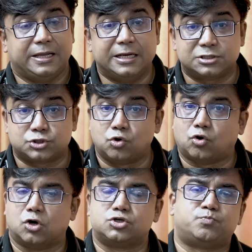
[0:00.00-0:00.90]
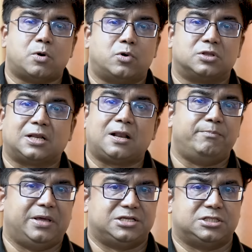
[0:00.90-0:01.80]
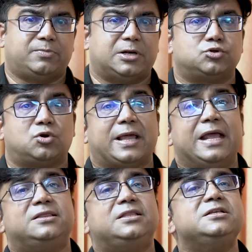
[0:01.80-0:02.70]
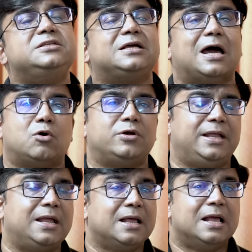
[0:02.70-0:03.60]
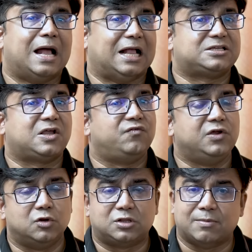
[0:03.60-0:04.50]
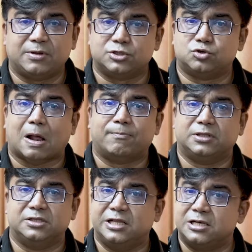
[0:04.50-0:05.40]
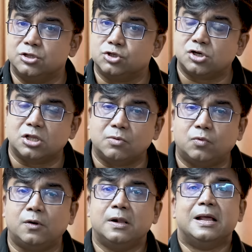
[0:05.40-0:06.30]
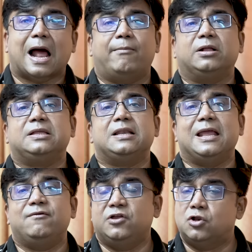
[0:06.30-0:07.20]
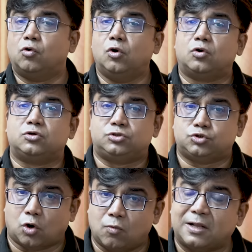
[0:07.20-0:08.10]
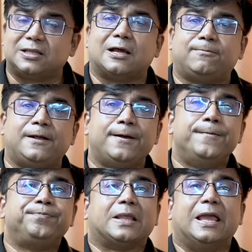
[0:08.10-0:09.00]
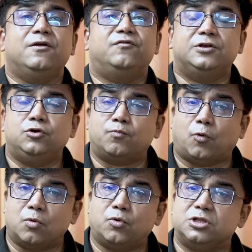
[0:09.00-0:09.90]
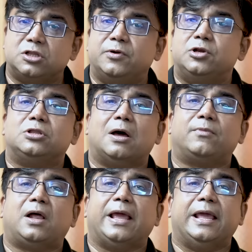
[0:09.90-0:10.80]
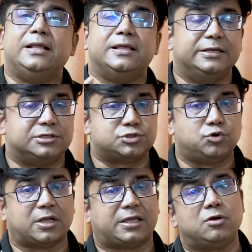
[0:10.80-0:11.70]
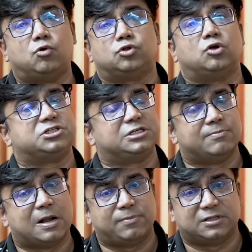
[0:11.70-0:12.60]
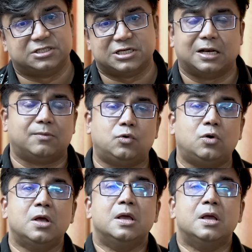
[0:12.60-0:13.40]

হিট স্ট্রোক হওয়ার প্রবণতারা বেড়ে যেতে পারে সুতরাং এই তিনটি কারণ নিয়ে আজকের ভিডিওতে আমি কিছু আপনাদের দিক নির্দেশনা দেব আমাদের এই ভিডিওগুলো চলমান থাকবে এই ভিডিওর পরবর্তীতে ভিডিওতে আমরা এই হিট স্ট্রোকে কি করতে হয় সেটি আমরা আপনাদের জানাবো